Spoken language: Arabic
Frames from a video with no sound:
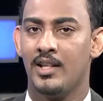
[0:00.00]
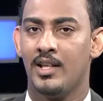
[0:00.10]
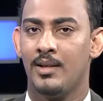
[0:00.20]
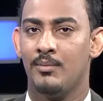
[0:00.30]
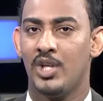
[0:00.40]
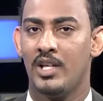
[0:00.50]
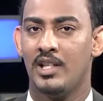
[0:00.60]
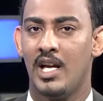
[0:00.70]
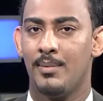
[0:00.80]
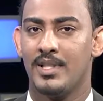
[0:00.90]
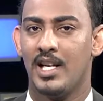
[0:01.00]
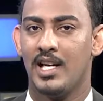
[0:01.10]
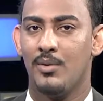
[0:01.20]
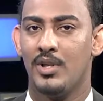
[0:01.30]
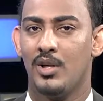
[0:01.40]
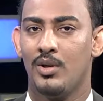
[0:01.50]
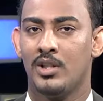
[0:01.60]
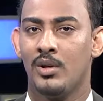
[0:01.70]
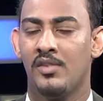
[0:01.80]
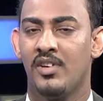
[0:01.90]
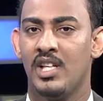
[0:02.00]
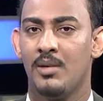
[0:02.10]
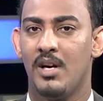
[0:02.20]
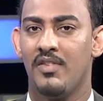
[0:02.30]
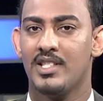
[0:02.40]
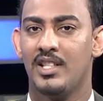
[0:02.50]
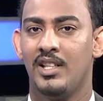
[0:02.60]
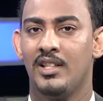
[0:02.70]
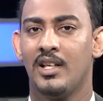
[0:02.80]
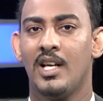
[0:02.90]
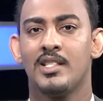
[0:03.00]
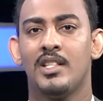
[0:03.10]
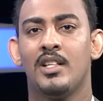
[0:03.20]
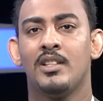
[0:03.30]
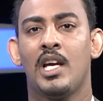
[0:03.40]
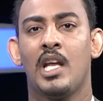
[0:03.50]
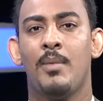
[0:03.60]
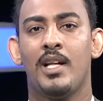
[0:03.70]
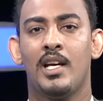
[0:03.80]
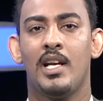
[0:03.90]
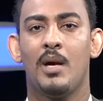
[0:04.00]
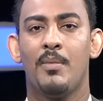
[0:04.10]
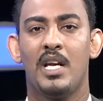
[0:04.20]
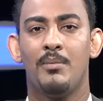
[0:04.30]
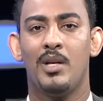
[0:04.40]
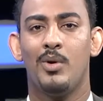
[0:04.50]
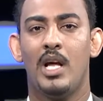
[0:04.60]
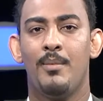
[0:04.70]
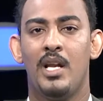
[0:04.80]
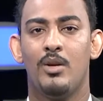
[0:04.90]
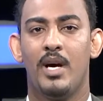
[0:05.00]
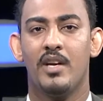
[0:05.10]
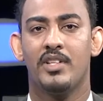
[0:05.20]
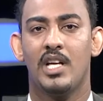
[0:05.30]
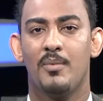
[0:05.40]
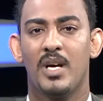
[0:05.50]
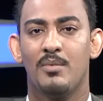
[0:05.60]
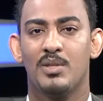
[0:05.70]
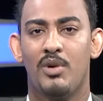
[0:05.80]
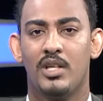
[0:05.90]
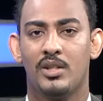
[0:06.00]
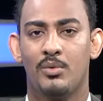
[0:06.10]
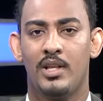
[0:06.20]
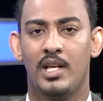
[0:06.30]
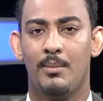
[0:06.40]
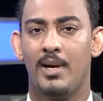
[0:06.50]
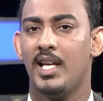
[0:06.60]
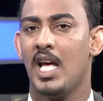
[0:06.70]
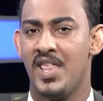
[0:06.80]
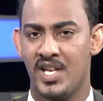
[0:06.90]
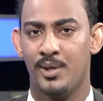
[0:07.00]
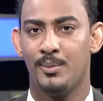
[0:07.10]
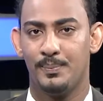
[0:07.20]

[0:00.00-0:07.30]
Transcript: مشاهدينا عبر العناوين دعونا نتوقف قليلا مع فاصل قصير ننتقل بعدها إلى أخبار المال والأعمال ومعرفة أخبار مجموعة الرواد الأعمال لهذا اليوم